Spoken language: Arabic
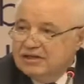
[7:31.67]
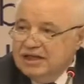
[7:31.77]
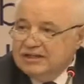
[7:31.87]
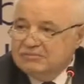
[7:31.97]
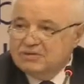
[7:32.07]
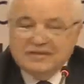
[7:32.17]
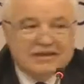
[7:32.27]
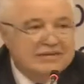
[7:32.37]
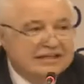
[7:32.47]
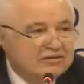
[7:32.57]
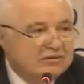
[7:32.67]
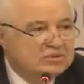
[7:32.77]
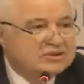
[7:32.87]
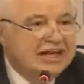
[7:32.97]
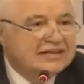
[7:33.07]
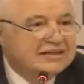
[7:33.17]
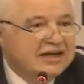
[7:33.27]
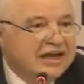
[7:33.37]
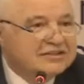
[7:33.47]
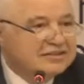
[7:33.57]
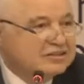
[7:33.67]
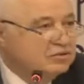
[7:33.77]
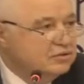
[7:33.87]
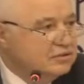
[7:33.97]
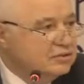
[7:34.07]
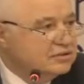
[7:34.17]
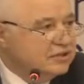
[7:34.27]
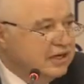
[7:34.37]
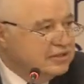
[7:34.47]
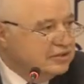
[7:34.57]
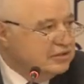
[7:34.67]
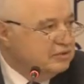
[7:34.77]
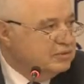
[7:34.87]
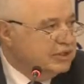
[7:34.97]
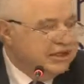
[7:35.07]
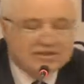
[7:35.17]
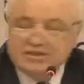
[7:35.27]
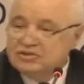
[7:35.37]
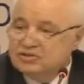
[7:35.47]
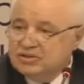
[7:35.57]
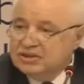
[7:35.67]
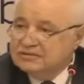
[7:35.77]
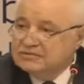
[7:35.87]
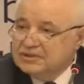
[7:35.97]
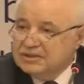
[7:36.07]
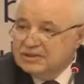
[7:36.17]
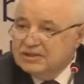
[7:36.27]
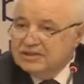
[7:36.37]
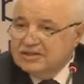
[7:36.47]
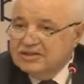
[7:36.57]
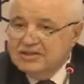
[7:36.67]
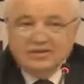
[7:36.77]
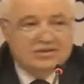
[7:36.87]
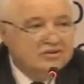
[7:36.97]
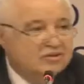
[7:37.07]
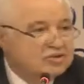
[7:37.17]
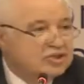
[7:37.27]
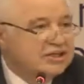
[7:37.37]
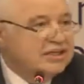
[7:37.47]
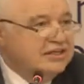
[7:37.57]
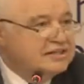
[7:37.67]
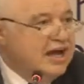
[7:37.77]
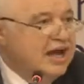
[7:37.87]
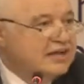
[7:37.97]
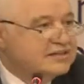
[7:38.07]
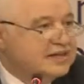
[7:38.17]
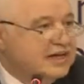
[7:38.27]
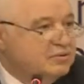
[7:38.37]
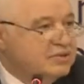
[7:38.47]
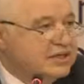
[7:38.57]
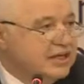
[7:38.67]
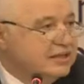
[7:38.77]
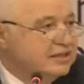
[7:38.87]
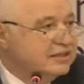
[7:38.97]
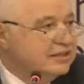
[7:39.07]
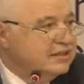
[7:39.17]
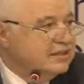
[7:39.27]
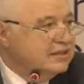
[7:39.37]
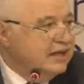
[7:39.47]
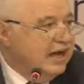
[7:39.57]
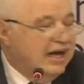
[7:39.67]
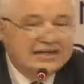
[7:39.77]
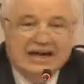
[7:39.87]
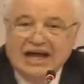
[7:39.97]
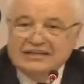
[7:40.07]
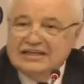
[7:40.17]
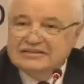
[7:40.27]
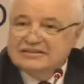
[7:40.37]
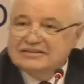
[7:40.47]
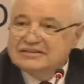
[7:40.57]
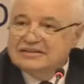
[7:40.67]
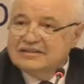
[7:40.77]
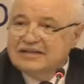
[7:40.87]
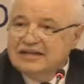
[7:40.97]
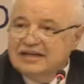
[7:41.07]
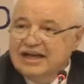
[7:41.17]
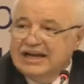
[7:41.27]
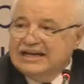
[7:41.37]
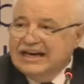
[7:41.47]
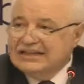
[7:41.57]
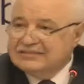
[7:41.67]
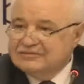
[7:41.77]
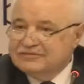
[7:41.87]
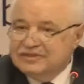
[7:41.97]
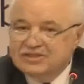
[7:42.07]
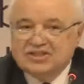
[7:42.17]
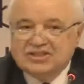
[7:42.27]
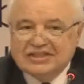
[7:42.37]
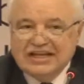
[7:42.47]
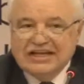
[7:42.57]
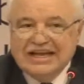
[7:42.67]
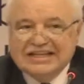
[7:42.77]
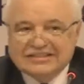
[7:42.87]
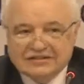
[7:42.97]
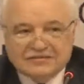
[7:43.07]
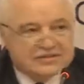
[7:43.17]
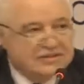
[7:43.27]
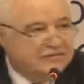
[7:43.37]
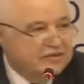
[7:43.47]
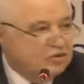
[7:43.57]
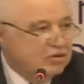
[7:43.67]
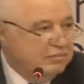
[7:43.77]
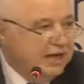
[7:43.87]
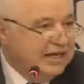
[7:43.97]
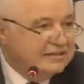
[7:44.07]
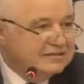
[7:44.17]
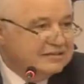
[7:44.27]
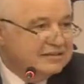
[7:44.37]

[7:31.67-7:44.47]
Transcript: إحدى منظمات الأمم المتحدة الاي تي يو انترناشونال تيليكوميونيكيشن يونيون يجري إحصاء سنويا عن عدد النيتف ديجيتال نيتفز في كل بلد